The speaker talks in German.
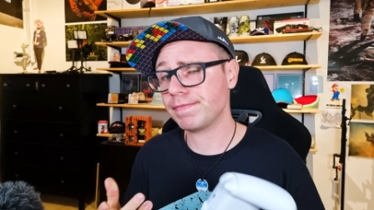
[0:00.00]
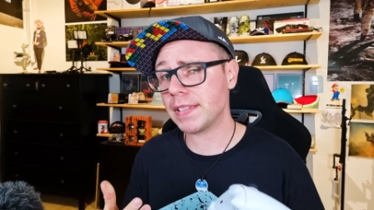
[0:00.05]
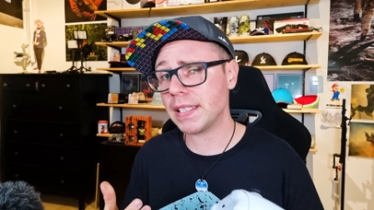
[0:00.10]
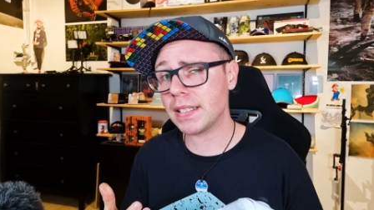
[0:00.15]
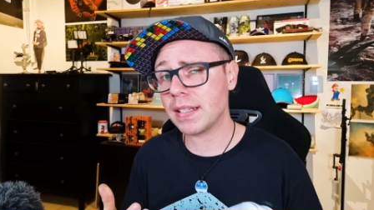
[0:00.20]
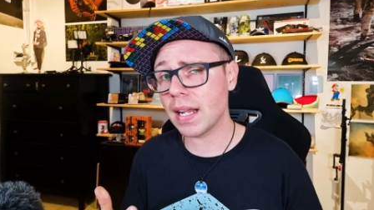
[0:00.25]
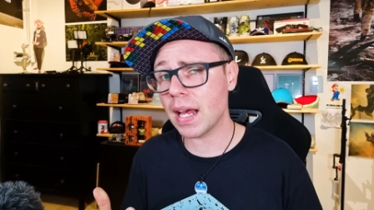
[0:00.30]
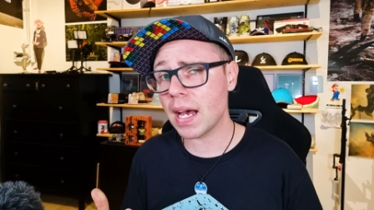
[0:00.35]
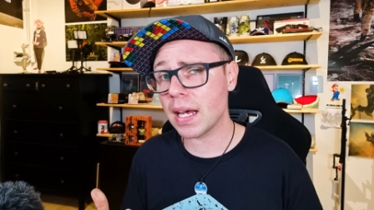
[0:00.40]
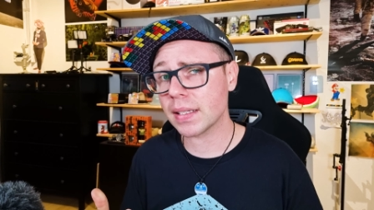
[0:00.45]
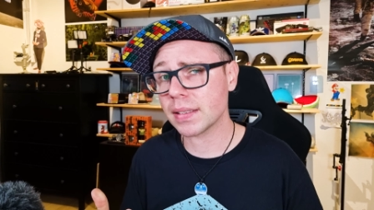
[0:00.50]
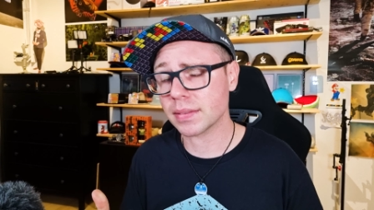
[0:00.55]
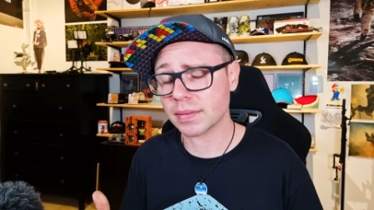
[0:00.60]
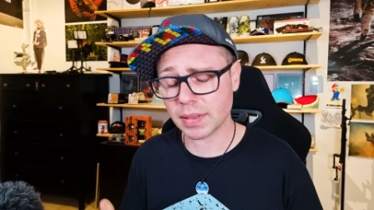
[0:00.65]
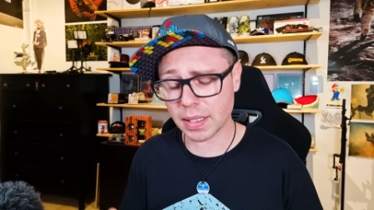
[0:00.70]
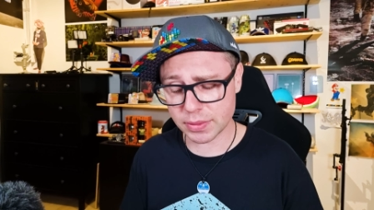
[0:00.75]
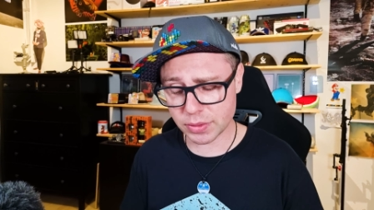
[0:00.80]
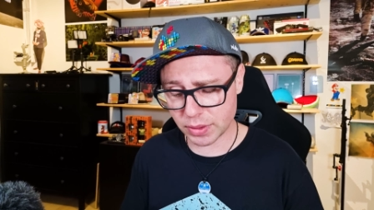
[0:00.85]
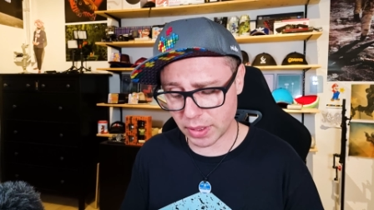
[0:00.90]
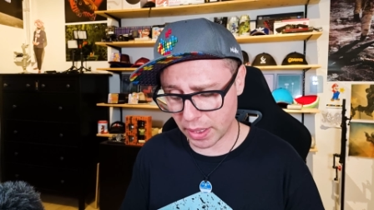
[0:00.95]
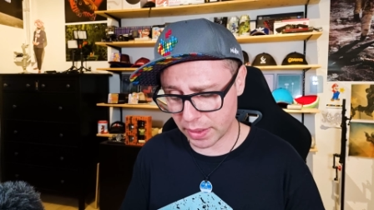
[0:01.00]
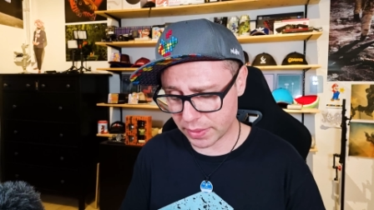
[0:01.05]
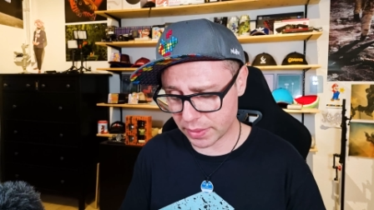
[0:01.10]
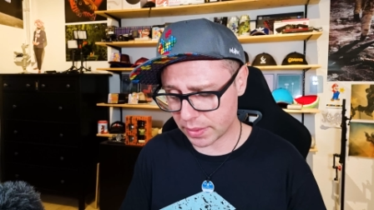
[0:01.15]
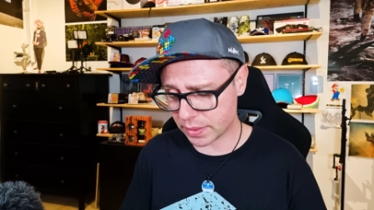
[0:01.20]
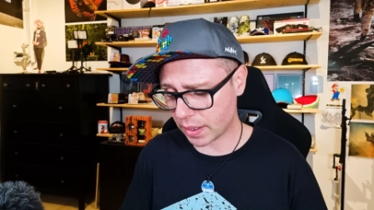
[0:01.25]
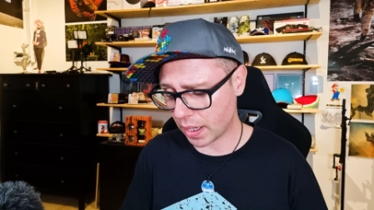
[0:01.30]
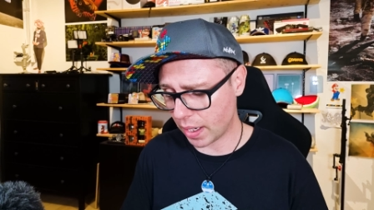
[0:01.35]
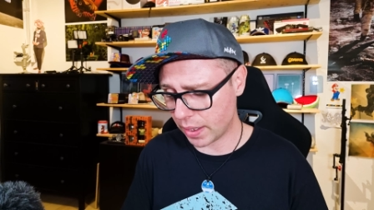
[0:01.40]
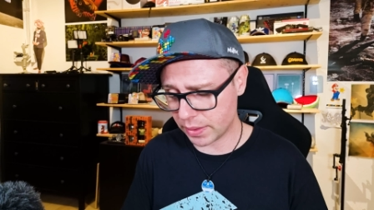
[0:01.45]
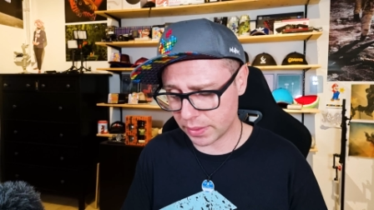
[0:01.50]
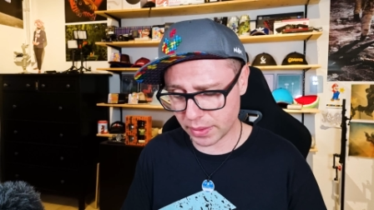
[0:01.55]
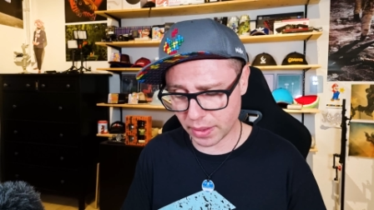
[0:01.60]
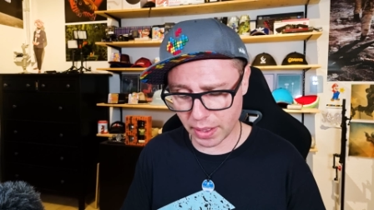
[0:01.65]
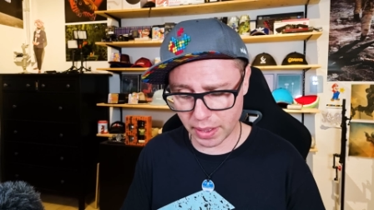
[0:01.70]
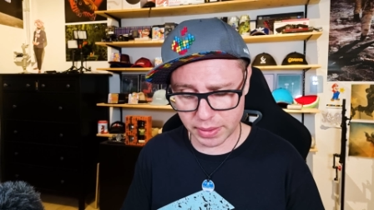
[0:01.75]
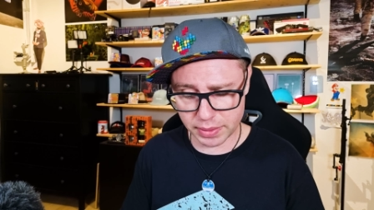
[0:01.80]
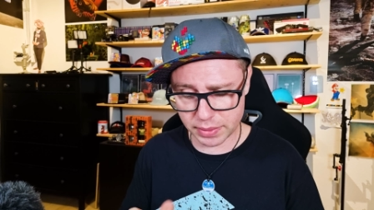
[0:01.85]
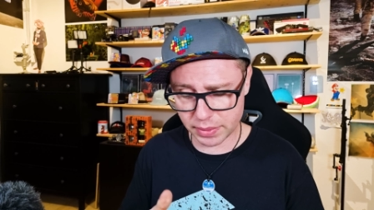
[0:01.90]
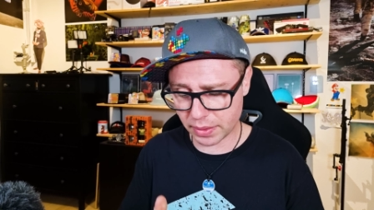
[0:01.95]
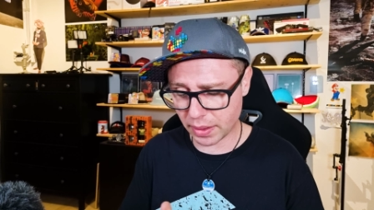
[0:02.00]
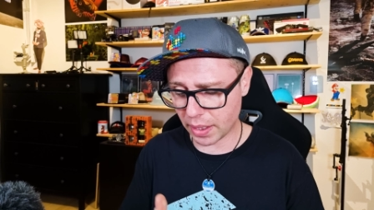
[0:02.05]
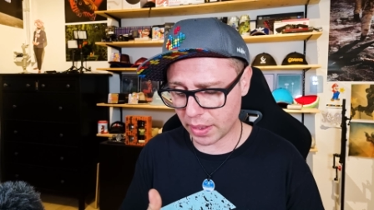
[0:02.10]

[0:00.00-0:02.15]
nicht laden. Also da ist jetzt kein, kein,